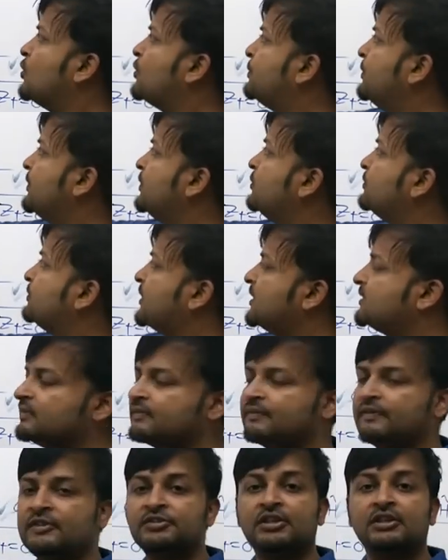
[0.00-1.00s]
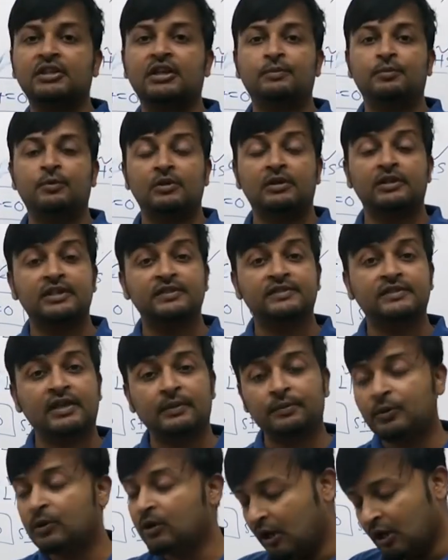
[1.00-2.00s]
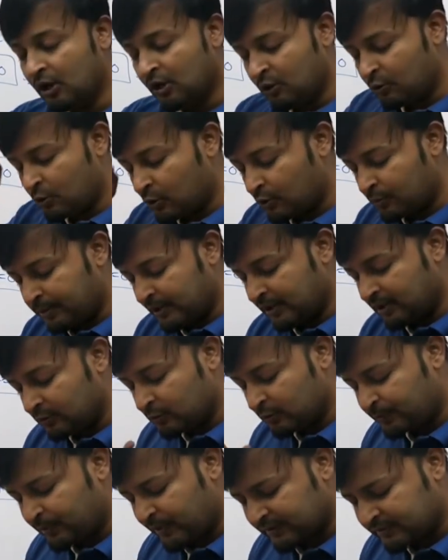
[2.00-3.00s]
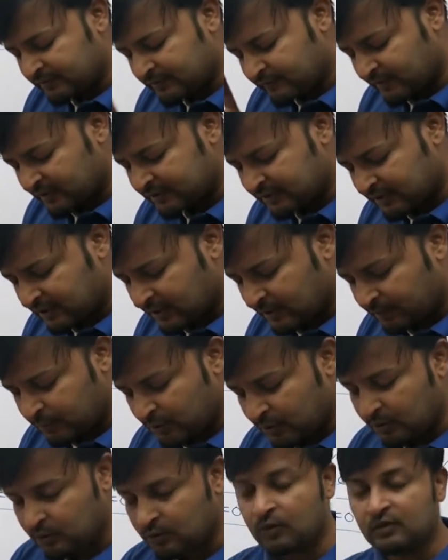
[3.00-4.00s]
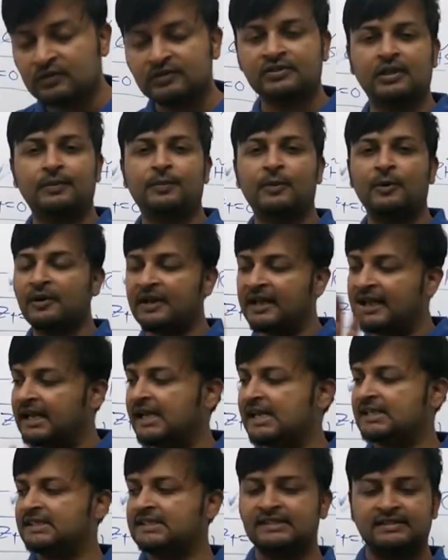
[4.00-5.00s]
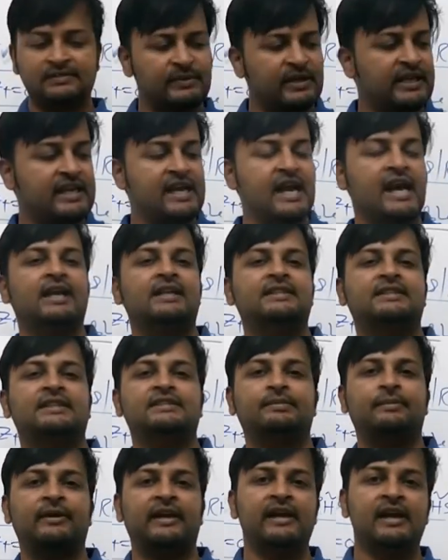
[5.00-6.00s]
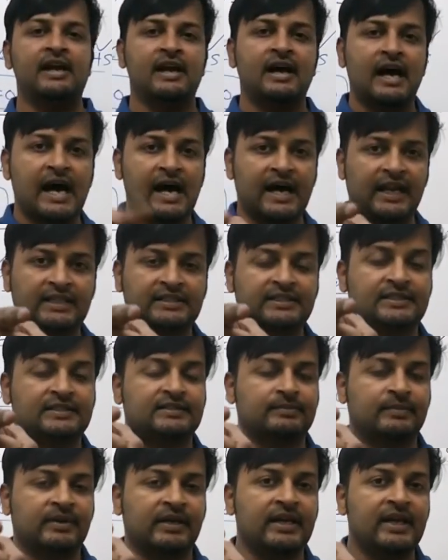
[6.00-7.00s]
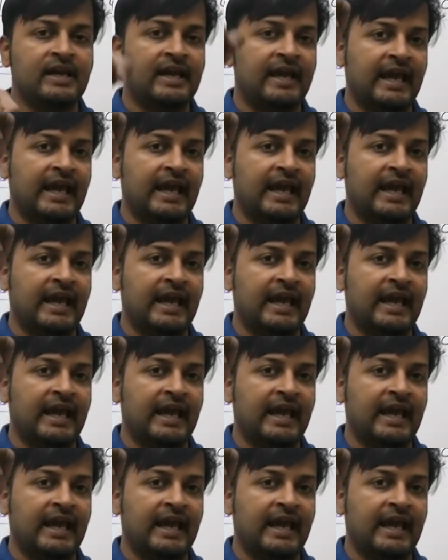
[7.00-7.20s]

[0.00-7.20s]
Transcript: ओपन लूप ट्रांसफर फंक्शन का पोल किसका पोल ओपन लूप ट्रांसफर फंक्शन का पोल कौन सा पोल एलएचएस में कि आरएचएस में आरएचएस में